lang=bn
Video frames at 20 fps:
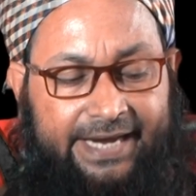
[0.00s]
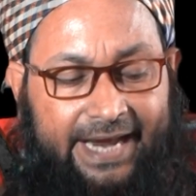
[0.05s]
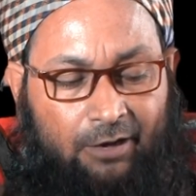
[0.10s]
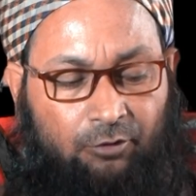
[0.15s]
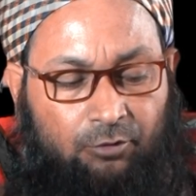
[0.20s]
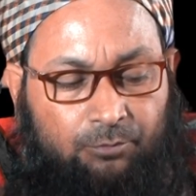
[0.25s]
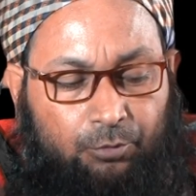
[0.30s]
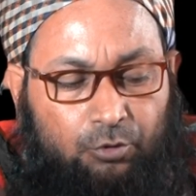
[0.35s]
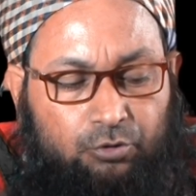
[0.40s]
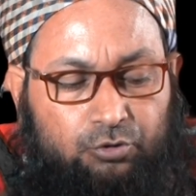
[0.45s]

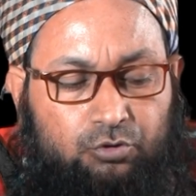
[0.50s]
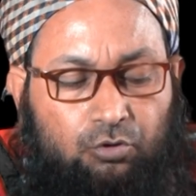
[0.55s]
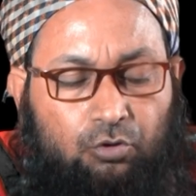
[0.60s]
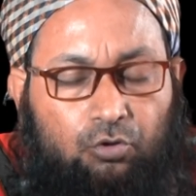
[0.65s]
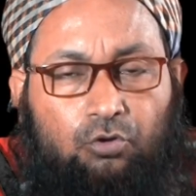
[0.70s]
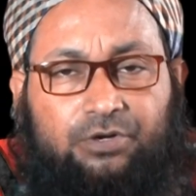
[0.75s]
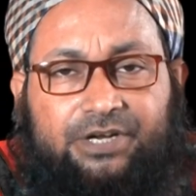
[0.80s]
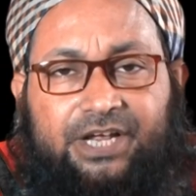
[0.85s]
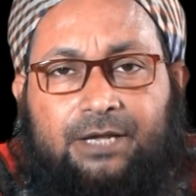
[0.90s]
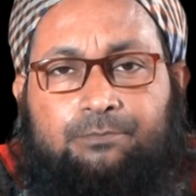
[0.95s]
এখন প্রশ্ন
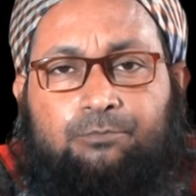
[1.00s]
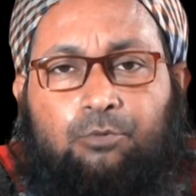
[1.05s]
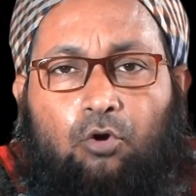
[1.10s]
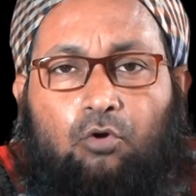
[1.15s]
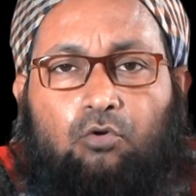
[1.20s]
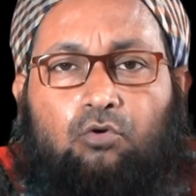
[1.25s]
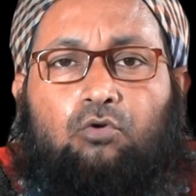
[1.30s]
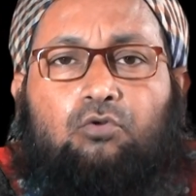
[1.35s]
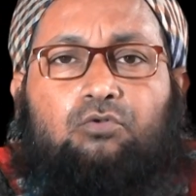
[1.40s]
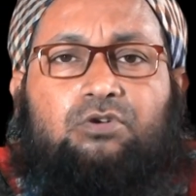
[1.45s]
হলো এই বড়
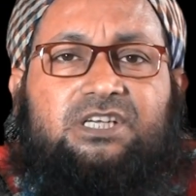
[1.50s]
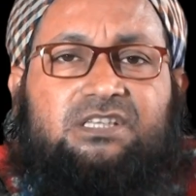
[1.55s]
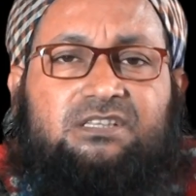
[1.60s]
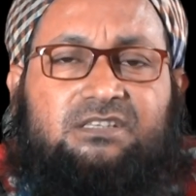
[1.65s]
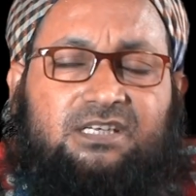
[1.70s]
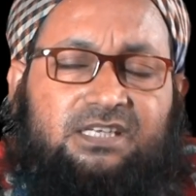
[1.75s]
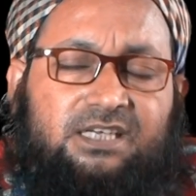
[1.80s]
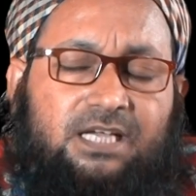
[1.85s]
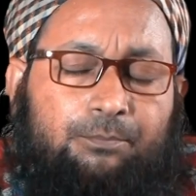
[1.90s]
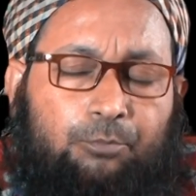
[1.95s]
গরু
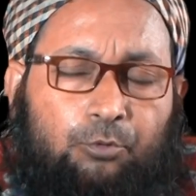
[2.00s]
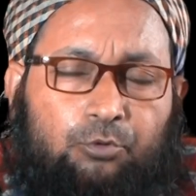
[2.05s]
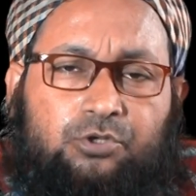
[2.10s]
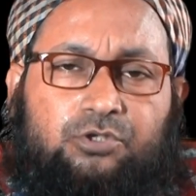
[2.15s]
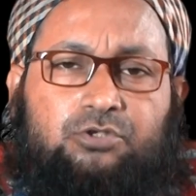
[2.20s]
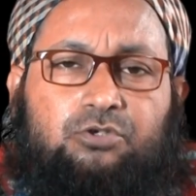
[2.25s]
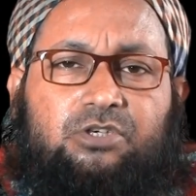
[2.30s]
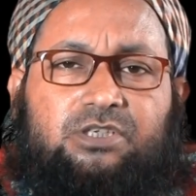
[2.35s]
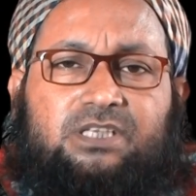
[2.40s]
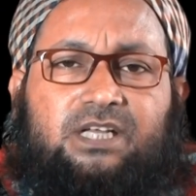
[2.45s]
কিনতে গিয়ে
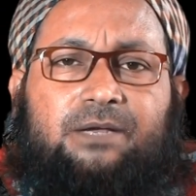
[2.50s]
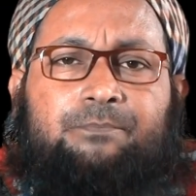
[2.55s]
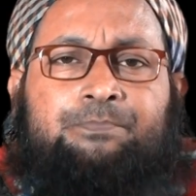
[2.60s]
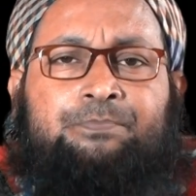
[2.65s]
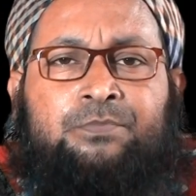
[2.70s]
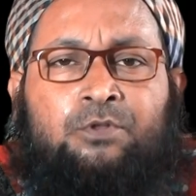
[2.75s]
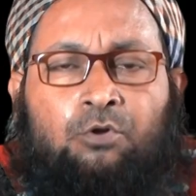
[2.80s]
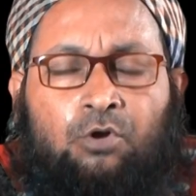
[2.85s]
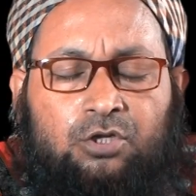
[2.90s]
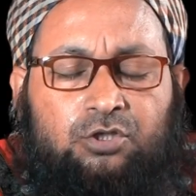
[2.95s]
প্রতিযোগিতায়
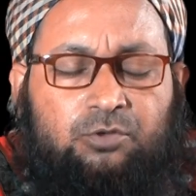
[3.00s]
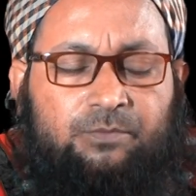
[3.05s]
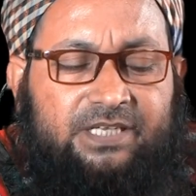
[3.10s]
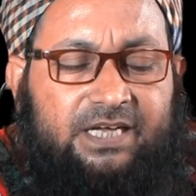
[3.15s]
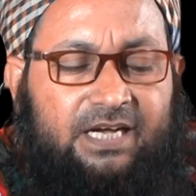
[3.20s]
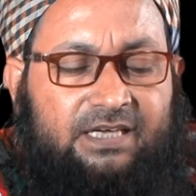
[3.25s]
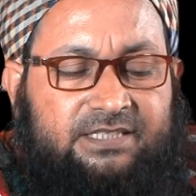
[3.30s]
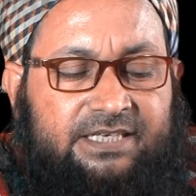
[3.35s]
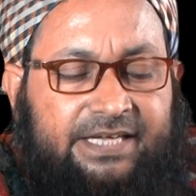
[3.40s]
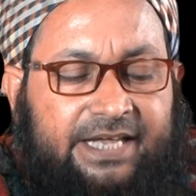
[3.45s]
অনেক সময়
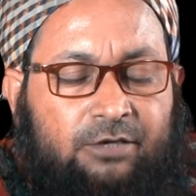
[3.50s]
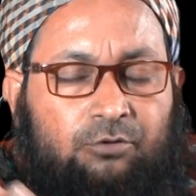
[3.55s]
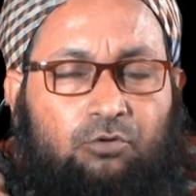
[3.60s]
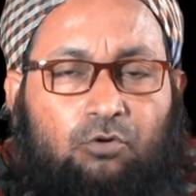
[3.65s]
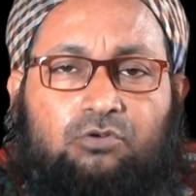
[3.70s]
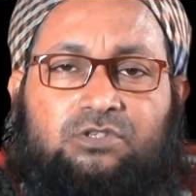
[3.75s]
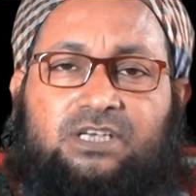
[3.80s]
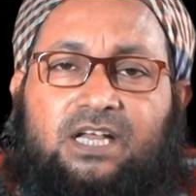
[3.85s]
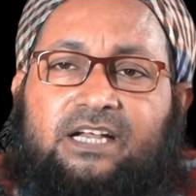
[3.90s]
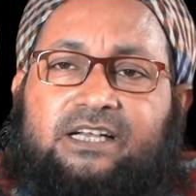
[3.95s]
দেখা যায় এই
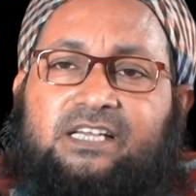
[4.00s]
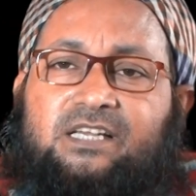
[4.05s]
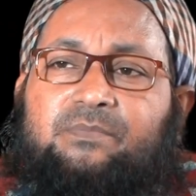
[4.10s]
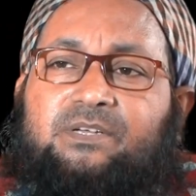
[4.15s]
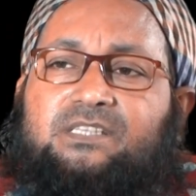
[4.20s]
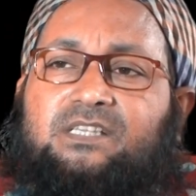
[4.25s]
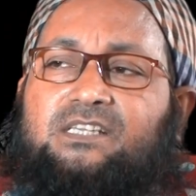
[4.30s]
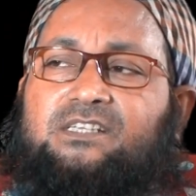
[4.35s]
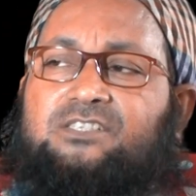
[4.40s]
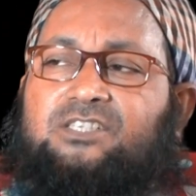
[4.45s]
গরু যারা কিনবে
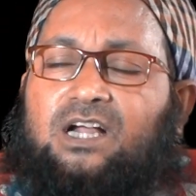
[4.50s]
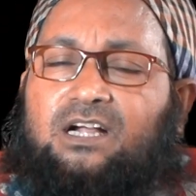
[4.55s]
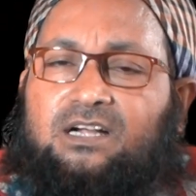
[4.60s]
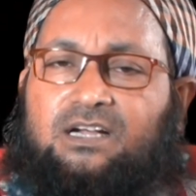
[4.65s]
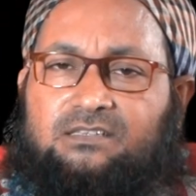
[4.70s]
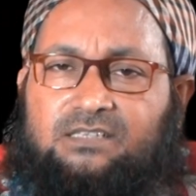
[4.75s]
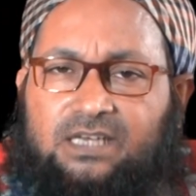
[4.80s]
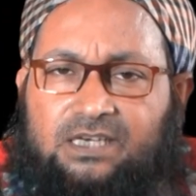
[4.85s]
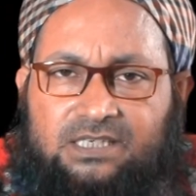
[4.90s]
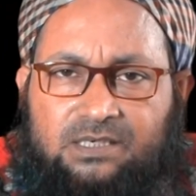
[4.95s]
তাদের
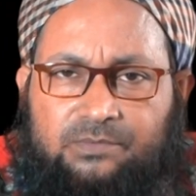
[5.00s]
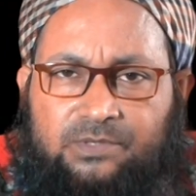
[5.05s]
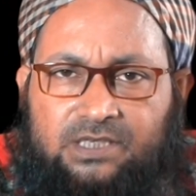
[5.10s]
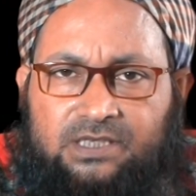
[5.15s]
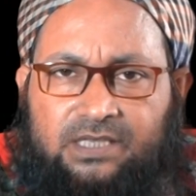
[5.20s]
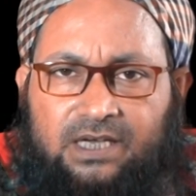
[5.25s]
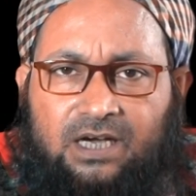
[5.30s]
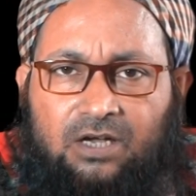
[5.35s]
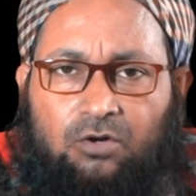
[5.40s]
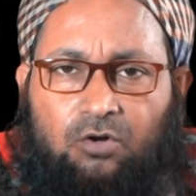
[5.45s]
সাক্ষাৎকার টিভিতে
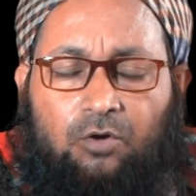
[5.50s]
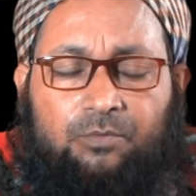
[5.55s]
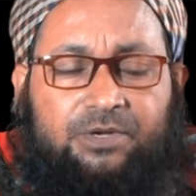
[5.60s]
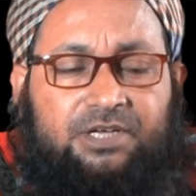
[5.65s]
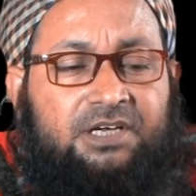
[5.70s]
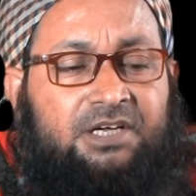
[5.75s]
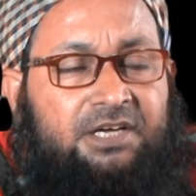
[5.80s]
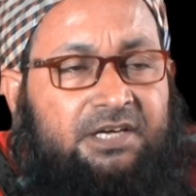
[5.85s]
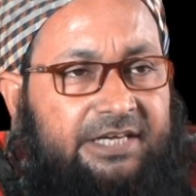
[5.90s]
দেখানো হবে